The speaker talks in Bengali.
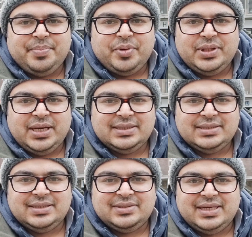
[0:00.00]
প্রধান
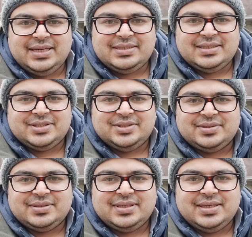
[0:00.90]
যে ট্রেন স্টেশন
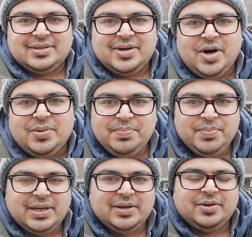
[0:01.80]
হপ
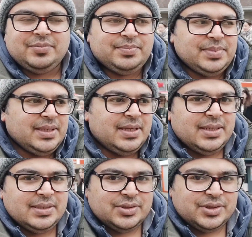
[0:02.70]
বান হপ
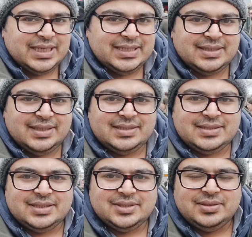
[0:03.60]
তো সেই ট্রেন
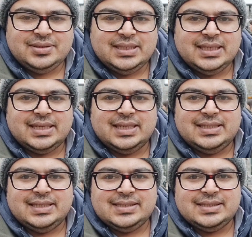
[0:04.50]
স্টেশন ঠিক এই
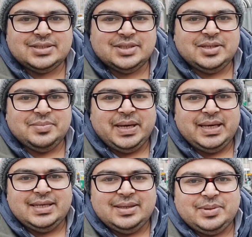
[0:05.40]
ট্রেন স্টেশনের
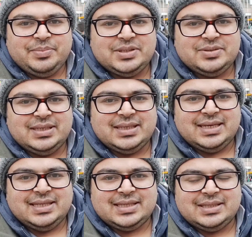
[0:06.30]
বাইরে আমার পেছনে
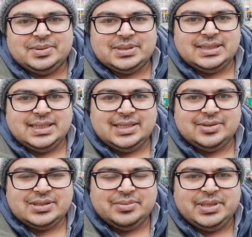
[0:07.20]
এখানে দেখতে পাচ্ছেন এটা
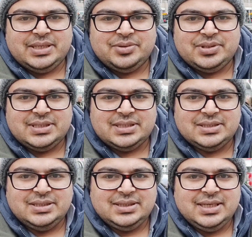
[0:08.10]
হচ্ছে মেট্রো স্টেশন